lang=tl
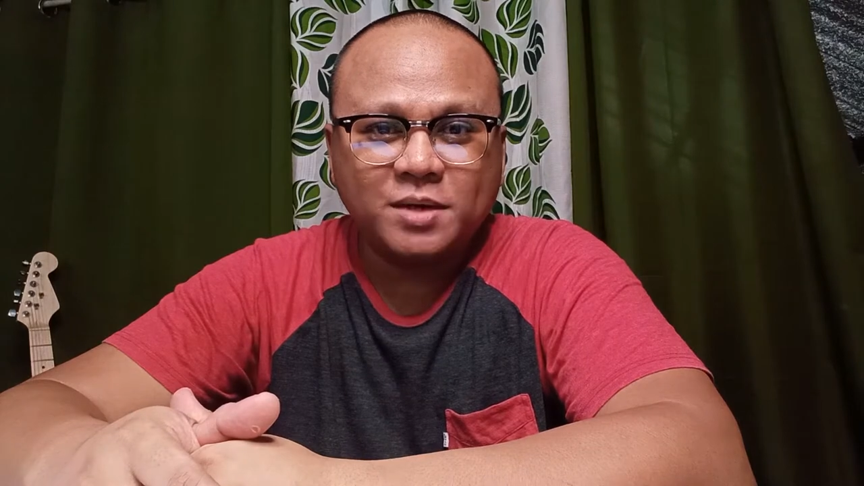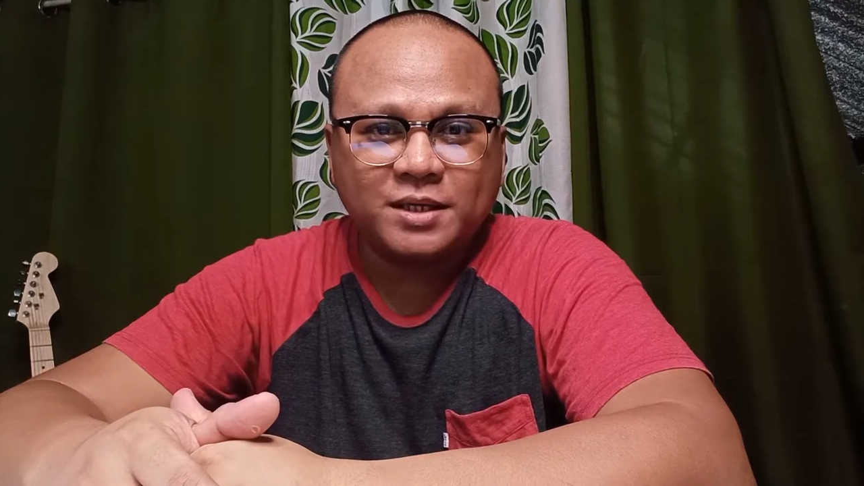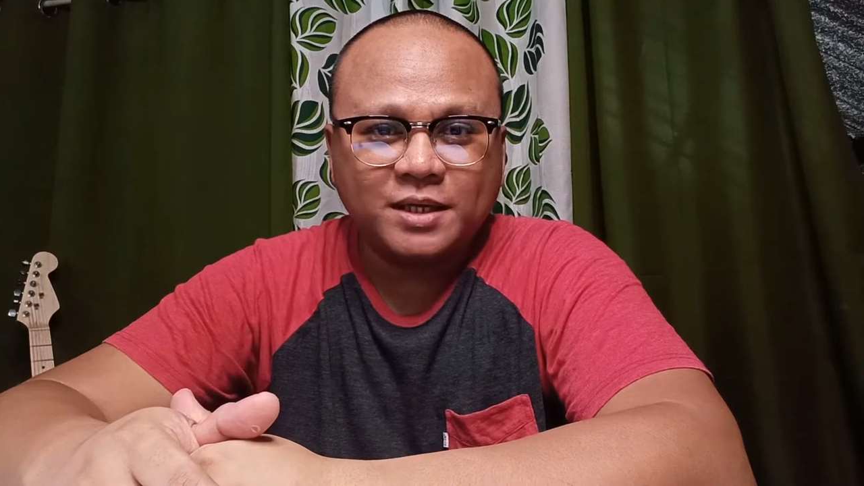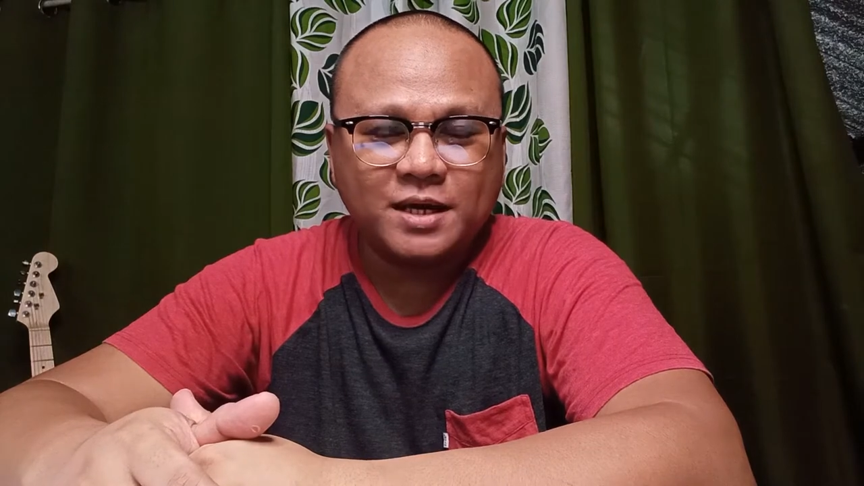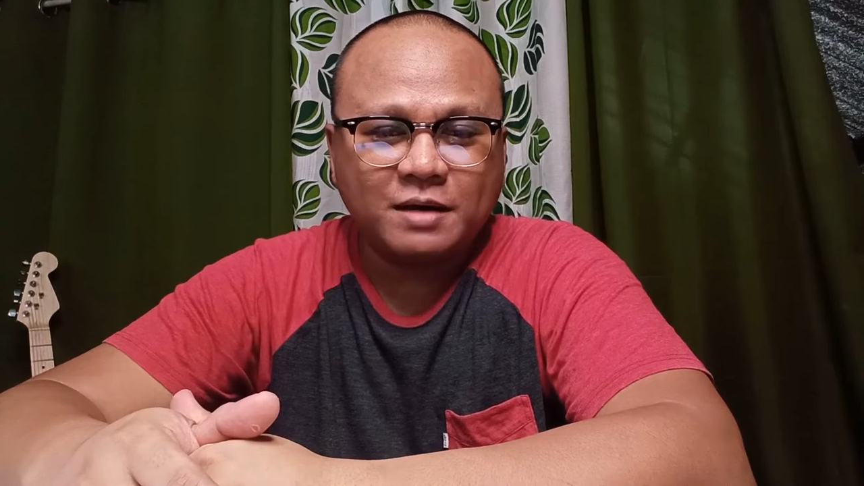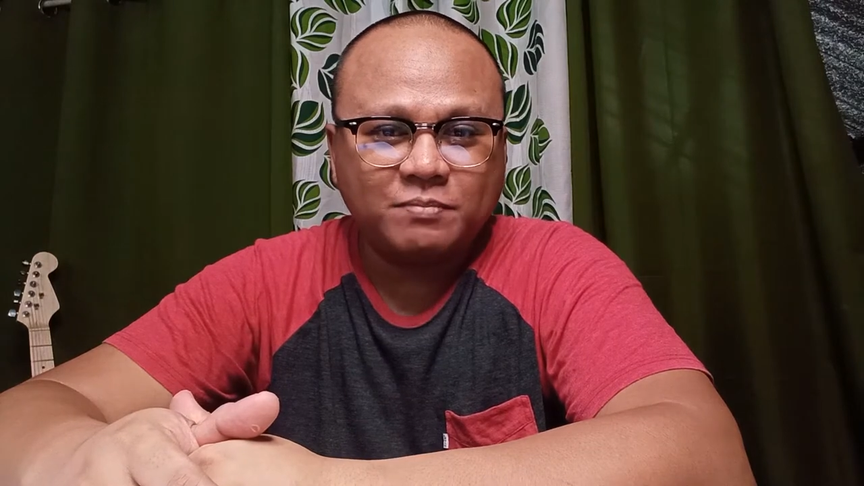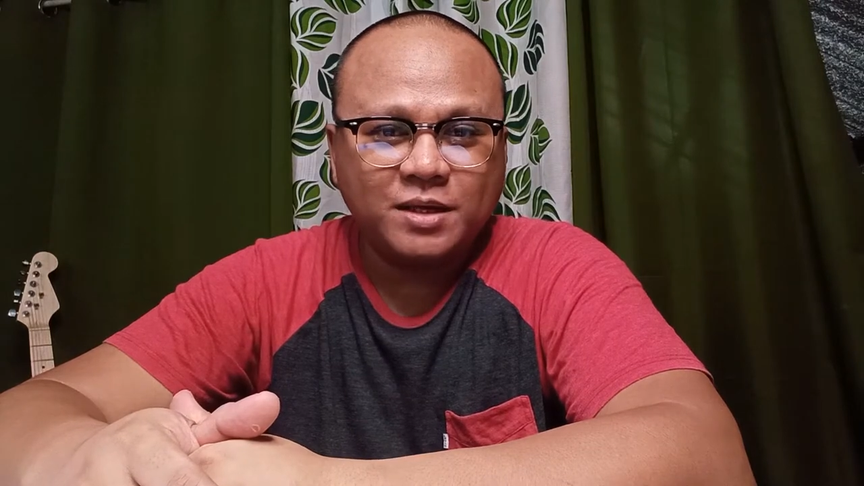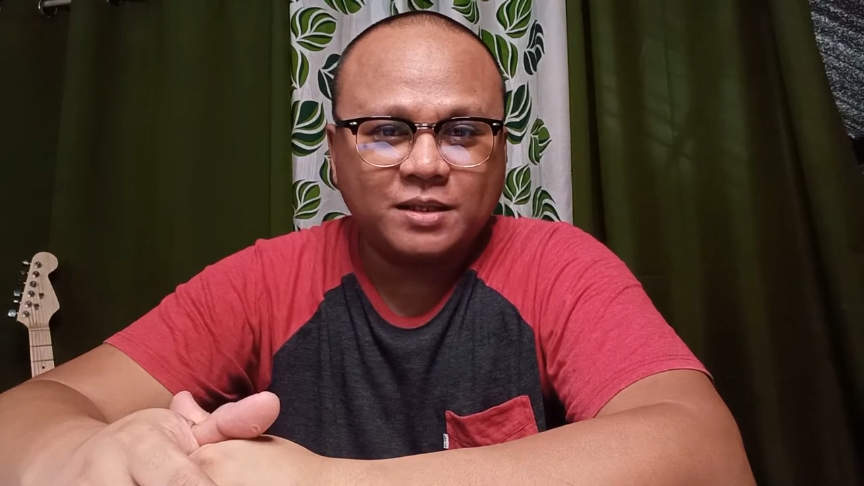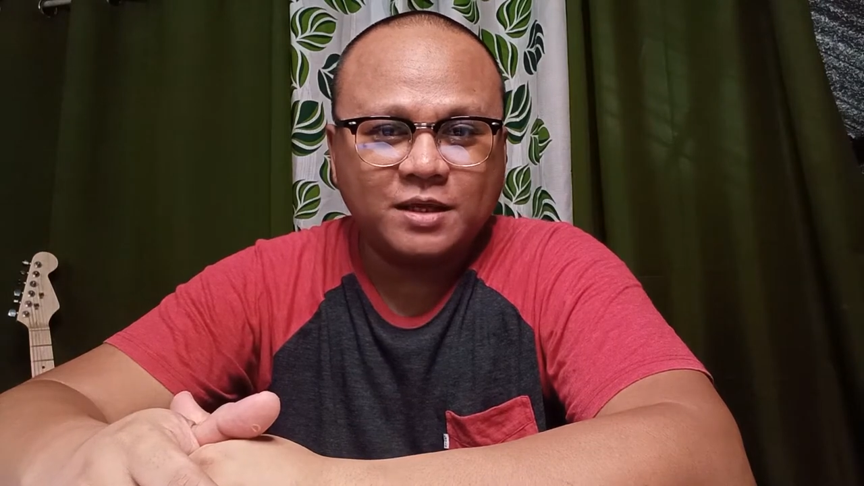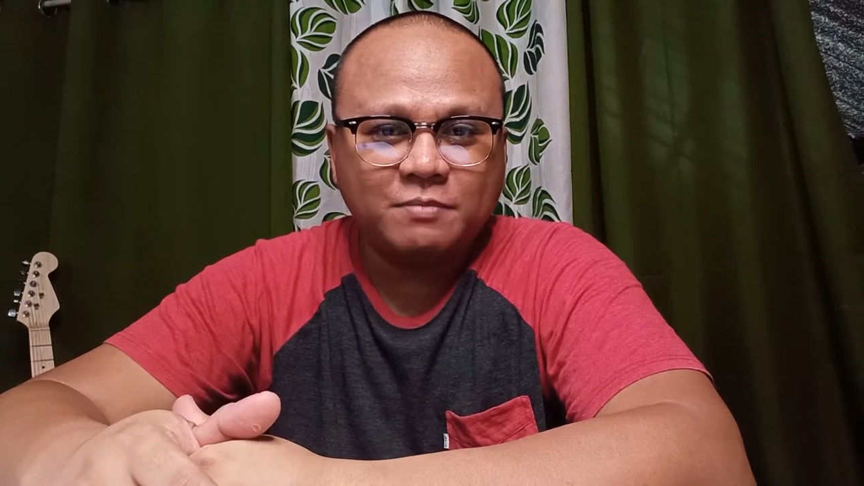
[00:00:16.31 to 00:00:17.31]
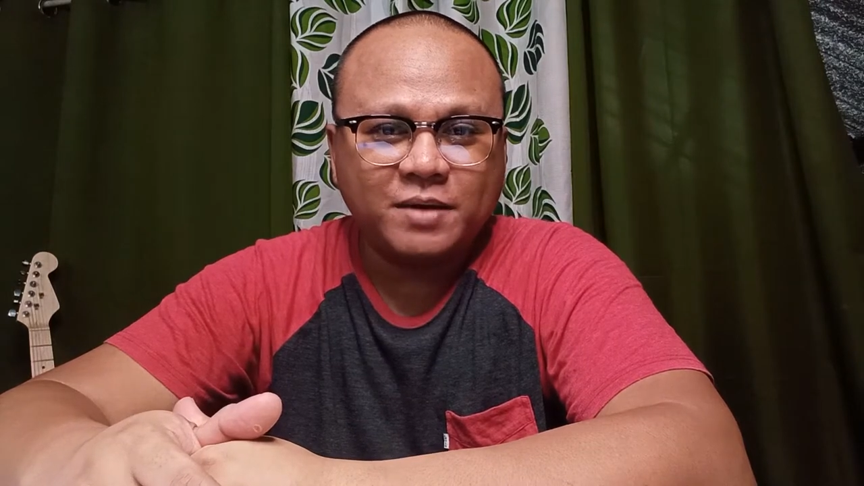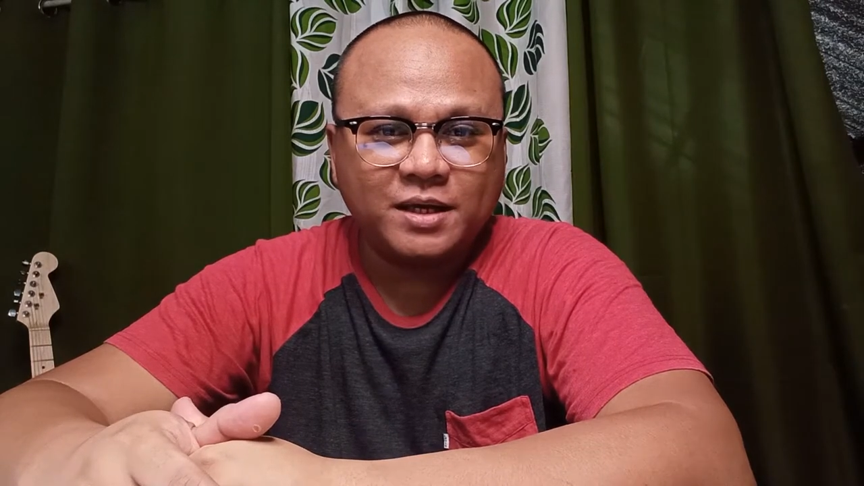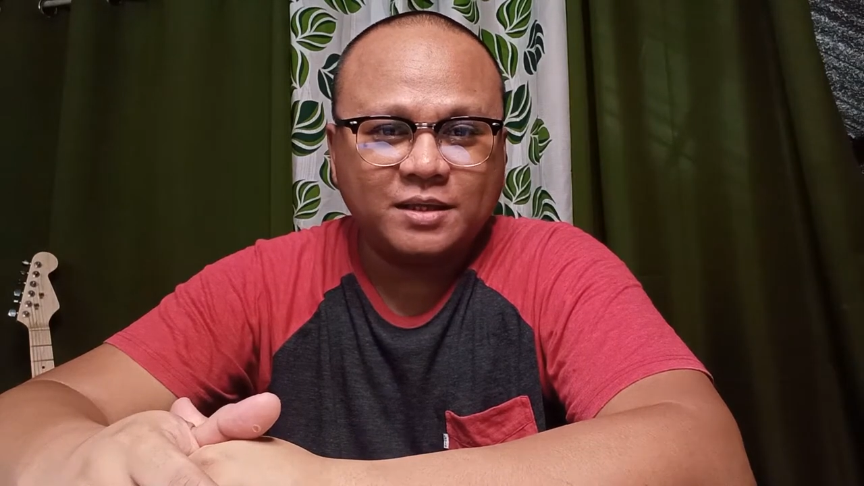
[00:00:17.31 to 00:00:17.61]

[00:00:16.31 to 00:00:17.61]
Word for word: lagi kang updated by